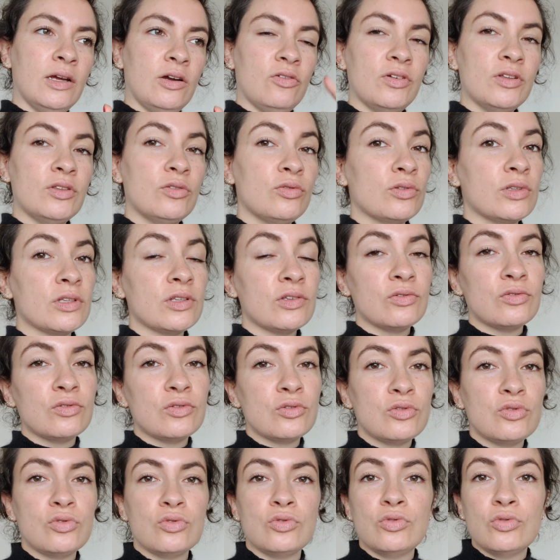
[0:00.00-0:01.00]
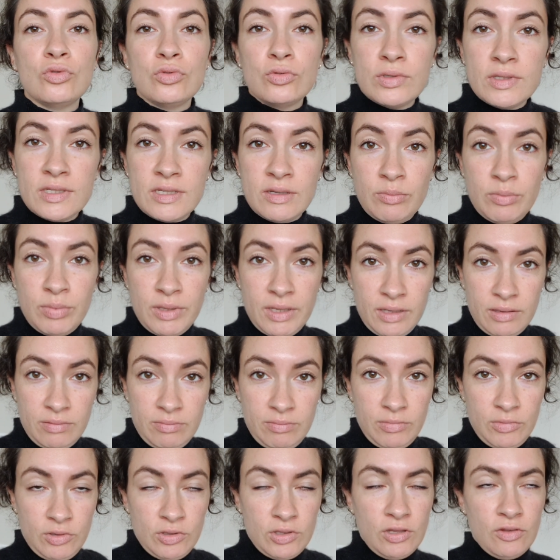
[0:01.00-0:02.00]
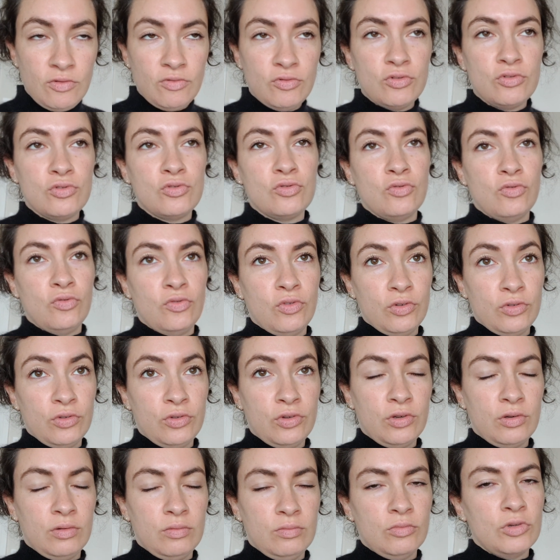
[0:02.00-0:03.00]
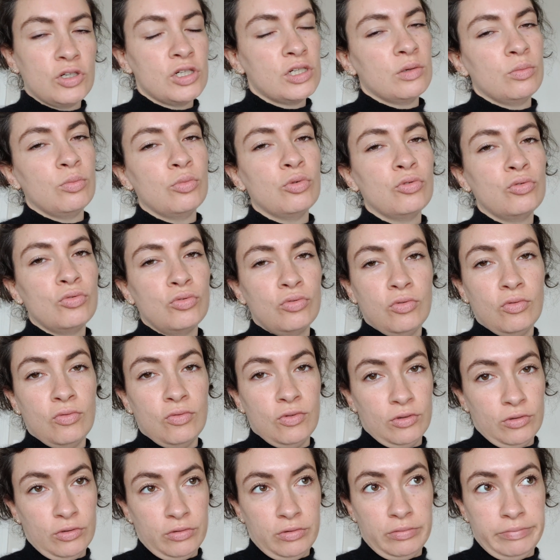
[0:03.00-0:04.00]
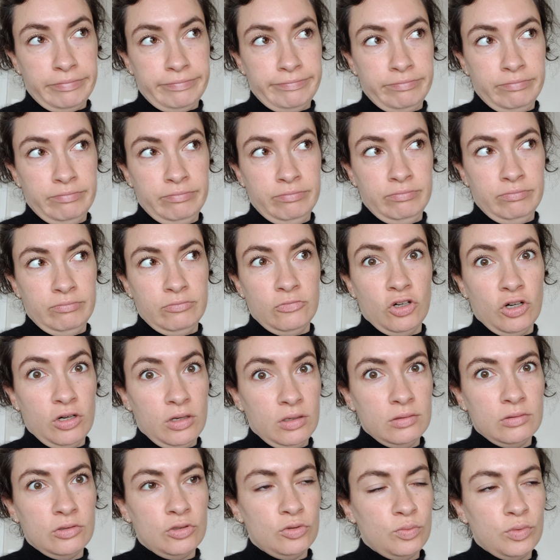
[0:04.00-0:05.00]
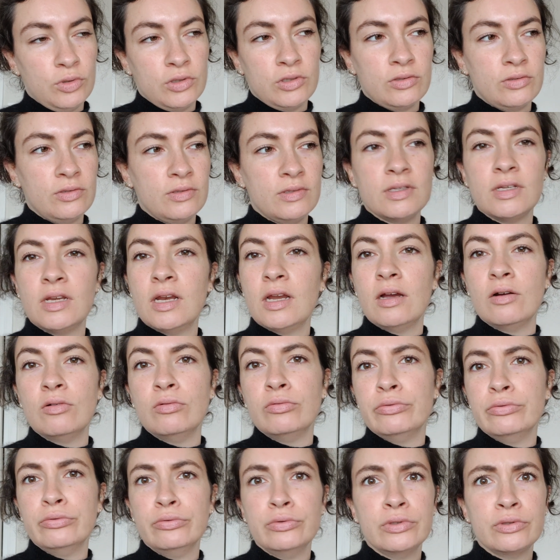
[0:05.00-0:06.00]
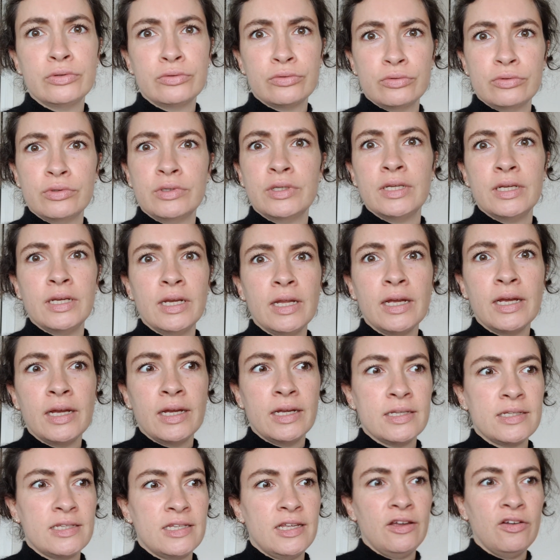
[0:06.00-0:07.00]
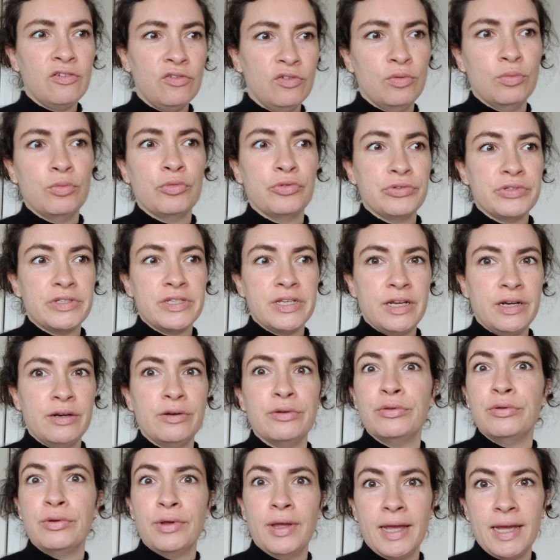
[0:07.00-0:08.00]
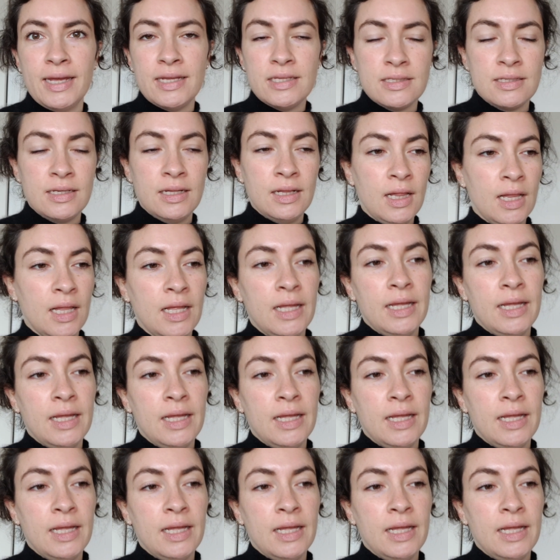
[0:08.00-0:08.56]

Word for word: En fait, au niveau du dos, c'est bien, mais au niveau du ventre, moi j'ai beaucoup de ventre. Voilà, je pense que c'est là où stocker les réserves mondiales de graisse.